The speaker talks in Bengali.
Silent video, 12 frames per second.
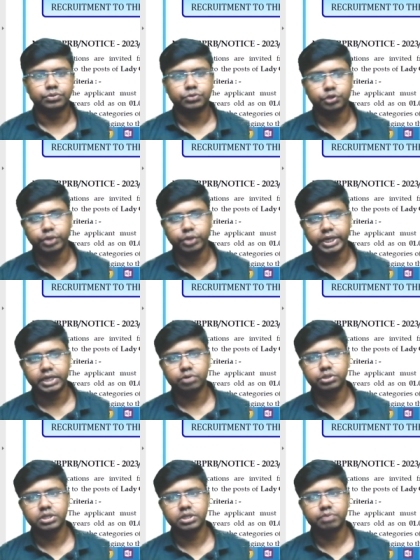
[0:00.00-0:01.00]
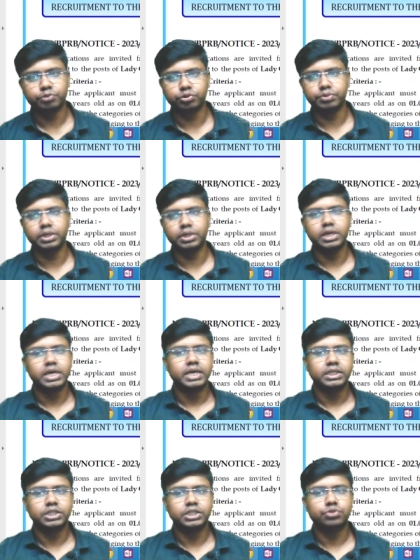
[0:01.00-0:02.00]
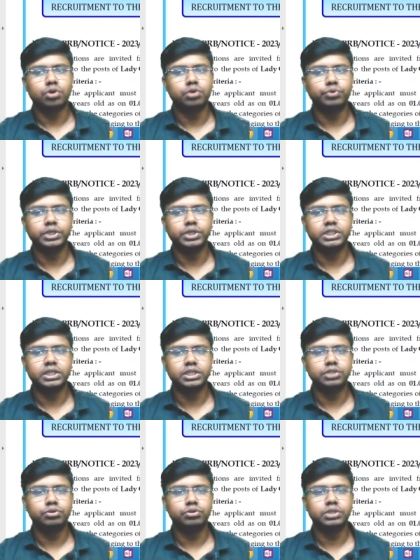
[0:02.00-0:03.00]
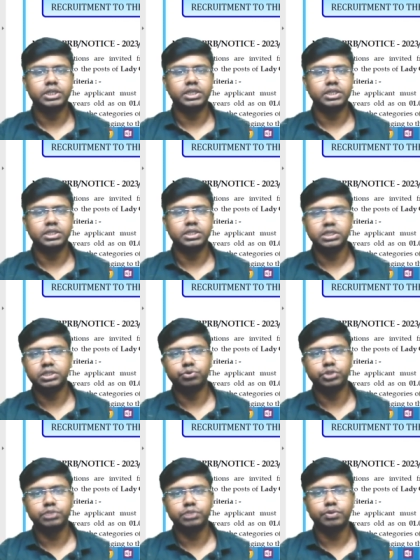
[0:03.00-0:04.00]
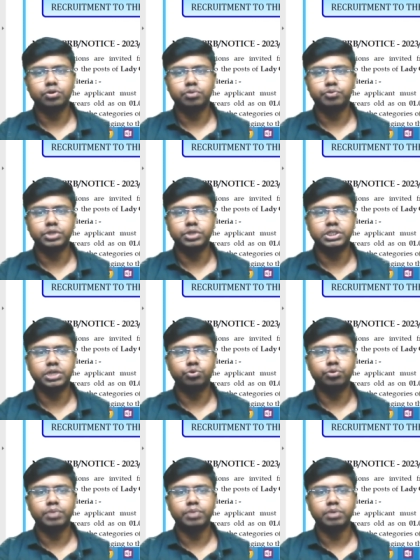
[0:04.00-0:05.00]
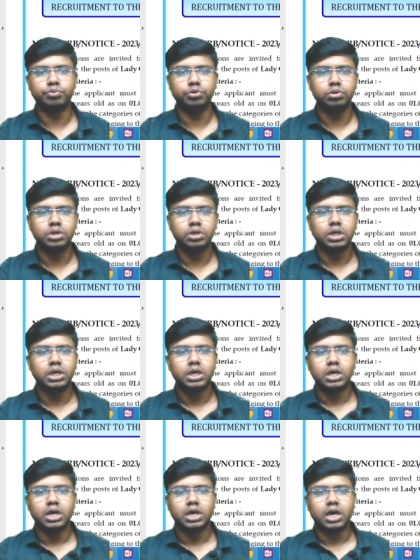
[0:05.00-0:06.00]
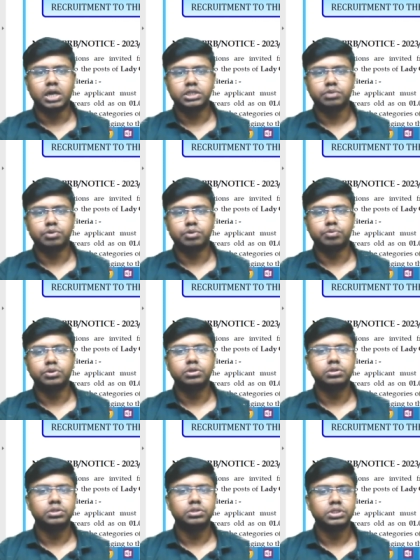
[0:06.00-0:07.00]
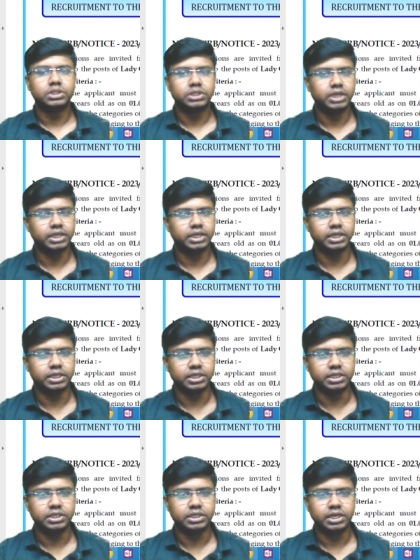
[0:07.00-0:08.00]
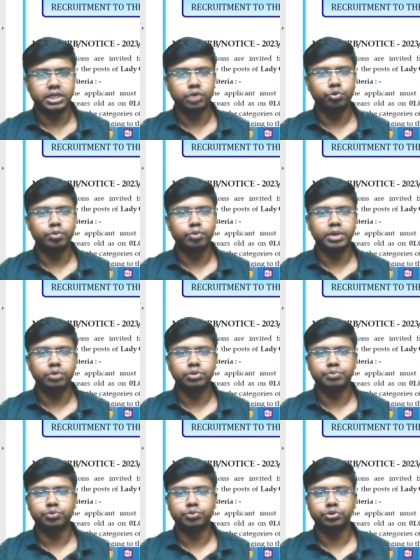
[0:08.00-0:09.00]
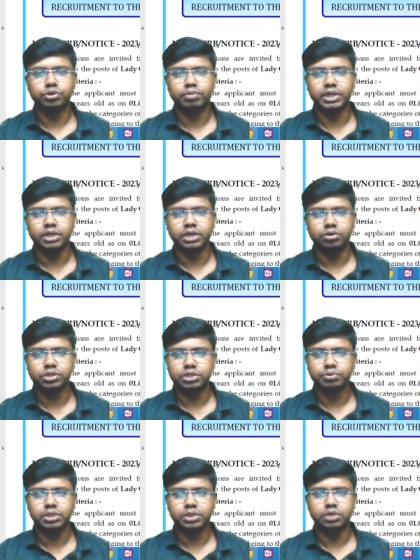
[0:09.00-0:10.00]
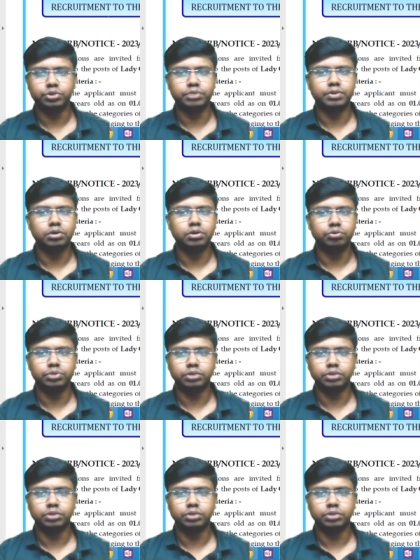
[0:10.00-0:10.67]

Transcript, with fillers: তো এইটা হচ্ছে প্রথমে যে শর্ট নোটিশটা দিয়েছিল সেটা দিয়েছি যে ওয়েস্ট বেঙ্গল পুলিশ রিক্রুটমেন্ট বোর্ড আরাকসা ভবন সেখান থেকে দিয়েছে রিক্রুটমেন্ট টু দ্য পোস্ট অফ লেডি কনস্টেবল ইন ওয়েস্ট বেঙ্গল টু